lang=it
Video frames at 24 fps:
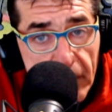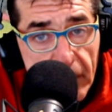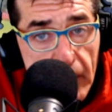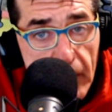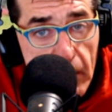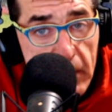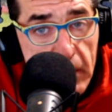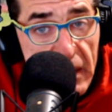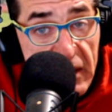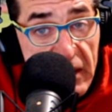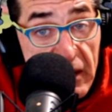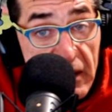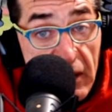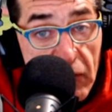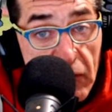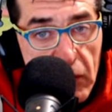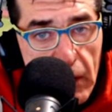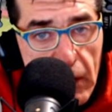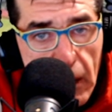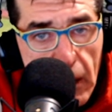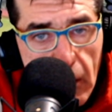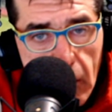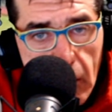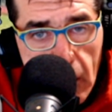obiettivo
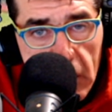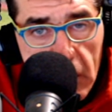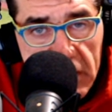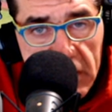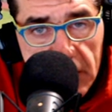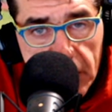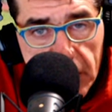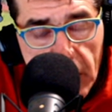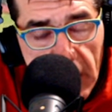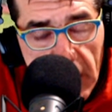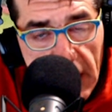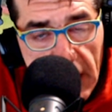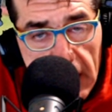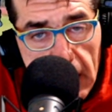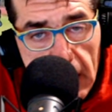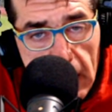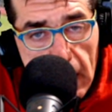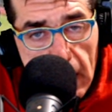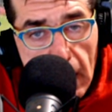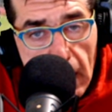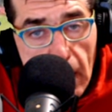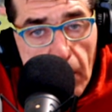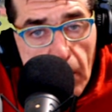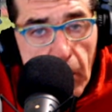nelle cose, poi,
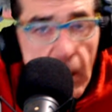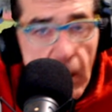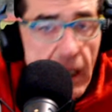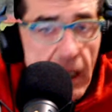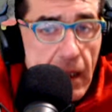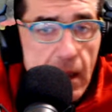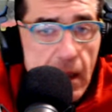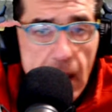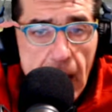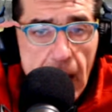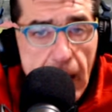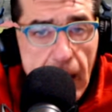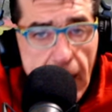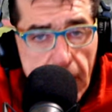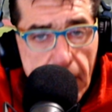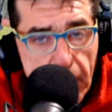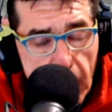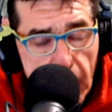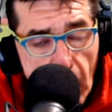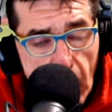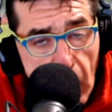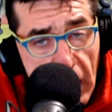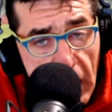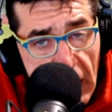poi che
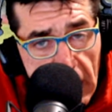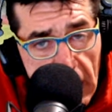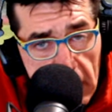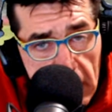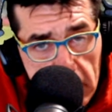poi